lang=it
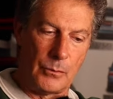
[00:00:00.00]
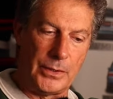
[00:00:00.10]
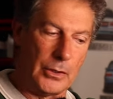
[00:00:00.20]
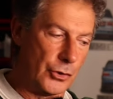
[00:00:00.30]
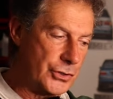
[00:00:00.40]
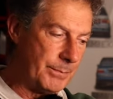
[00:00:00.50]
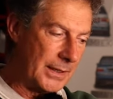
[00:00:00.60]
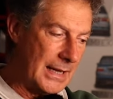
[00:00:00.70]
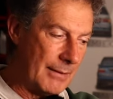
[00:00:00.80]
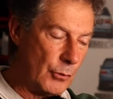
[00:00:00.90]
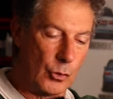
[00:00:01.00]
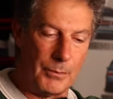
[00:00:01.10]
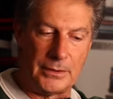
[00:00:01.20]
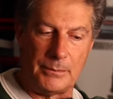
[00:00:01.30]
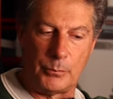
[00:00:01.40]
Quindi oggi parliamo
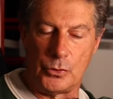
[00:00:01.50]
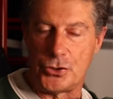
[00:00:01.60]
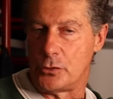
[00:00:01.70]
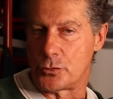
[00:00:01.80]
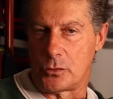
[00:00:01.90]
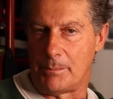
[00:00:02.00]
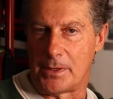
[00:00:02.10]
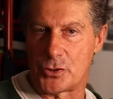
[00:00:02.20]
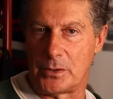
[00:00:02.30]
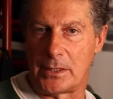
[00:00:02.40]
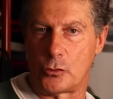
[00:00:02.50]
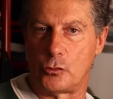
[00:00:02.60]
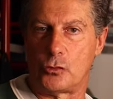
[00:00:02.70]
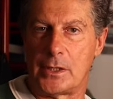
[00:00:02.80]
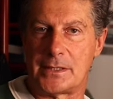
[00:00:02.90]
come tipologia, io sono appassionato
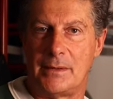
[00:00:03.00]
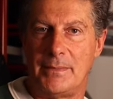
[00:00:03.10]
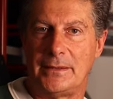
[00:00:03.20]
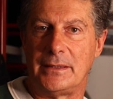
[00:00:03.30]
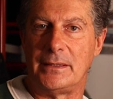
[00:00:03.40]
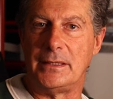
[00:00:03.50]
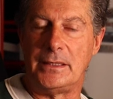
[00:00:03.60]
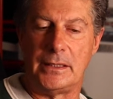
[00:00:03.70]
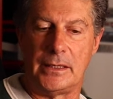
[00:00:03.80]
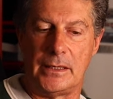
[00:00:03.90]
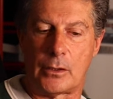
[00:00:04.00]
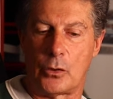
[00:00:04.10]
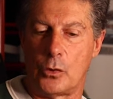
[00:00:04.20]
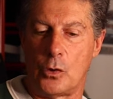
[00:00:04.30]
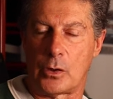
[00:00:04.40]
sostanzialmente di eh,
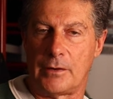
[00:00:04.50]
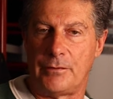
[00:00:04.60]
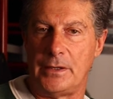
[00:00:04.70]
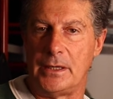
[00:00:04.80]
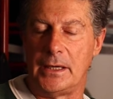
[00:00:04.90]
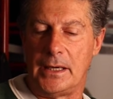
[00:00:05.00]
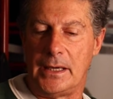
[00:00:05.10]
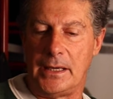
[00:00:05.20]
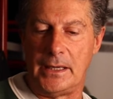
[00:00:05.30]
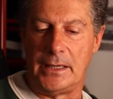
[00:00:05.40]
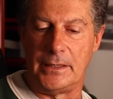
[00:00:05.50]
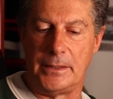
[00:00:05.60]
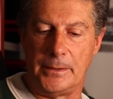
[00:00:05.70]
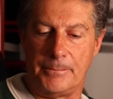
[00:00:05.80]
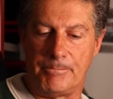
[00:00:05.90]
cronografi e
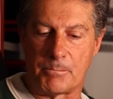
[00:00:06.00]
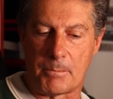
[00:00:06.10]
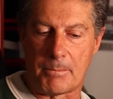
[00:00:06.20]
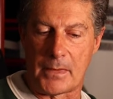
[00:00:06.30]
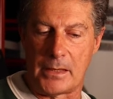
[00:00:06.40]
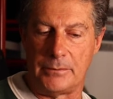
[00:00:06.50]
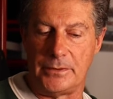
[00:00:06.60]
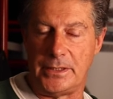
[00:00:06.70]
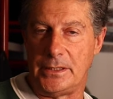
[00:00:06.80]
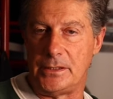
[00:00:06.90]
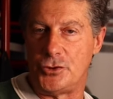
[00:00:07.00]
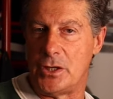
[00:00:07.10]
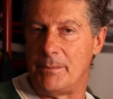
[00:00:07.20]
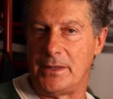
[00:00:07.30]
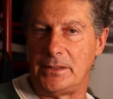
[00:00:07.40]
ehm, di
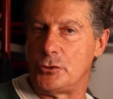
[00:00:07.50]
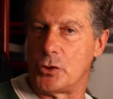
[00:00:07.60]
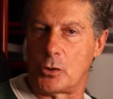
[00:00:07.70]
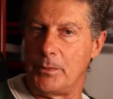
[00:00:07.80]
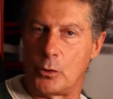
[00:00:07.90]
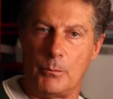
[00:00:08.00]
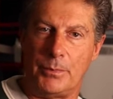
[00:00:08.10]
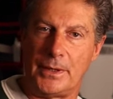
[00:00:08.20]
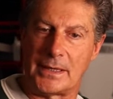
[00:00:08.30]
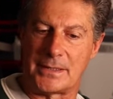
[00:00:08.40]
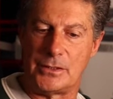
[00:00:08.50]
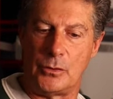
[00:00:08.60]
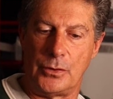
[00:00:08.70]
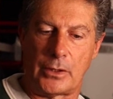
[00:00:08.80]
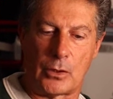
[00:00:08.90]
GMT, cioè come
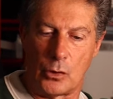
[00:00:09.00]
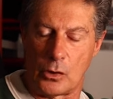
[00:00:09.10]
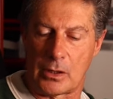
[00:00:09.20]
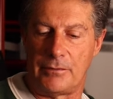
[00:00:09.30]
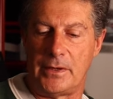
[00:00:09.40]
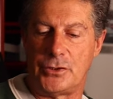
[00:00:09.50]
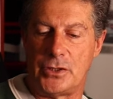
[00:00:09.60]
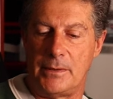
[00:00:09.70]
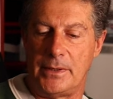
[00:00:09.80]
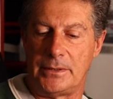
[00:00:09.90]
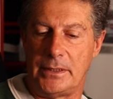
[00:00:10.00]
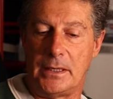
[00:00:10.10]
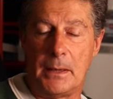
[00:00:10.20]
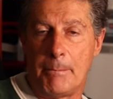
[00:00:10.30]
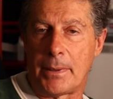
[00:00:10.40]
complicazioni cronografi e GMT,
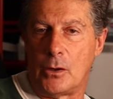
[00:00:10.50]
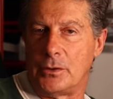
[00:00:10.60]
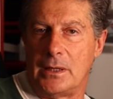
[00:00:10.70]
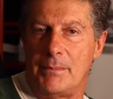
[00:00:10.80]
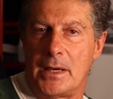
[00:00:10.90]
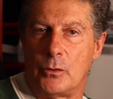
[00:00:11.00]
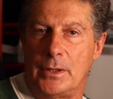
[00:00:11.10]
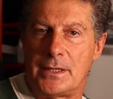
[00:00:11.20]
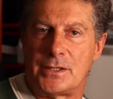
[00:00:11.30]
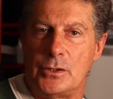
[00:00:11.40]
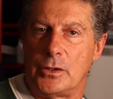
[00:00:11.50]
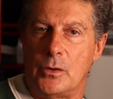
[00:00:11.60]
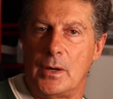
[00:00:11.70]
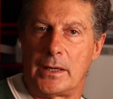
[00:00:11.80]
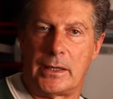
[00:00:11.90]
però nella mia collezione
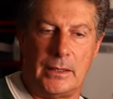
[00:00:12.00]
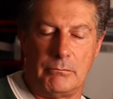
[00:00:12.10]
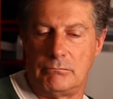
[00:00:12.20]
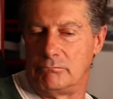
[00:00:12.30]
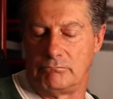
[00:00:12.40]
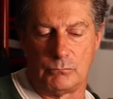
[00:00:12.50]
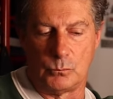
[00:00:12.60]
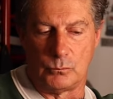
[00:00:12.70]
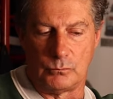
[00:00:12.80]
ho anche... Mh, mm,